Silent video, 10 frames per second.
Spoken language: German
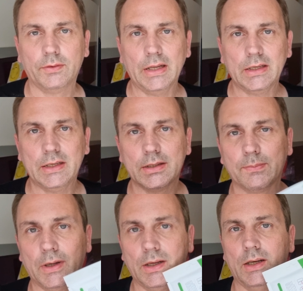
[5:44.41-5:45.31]
werde ich jetzt
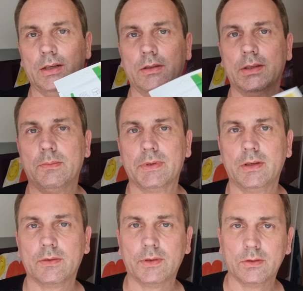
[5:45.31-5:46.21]
mal einen
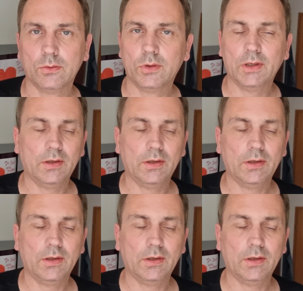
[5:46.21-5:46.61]
Selbsttest versuchen.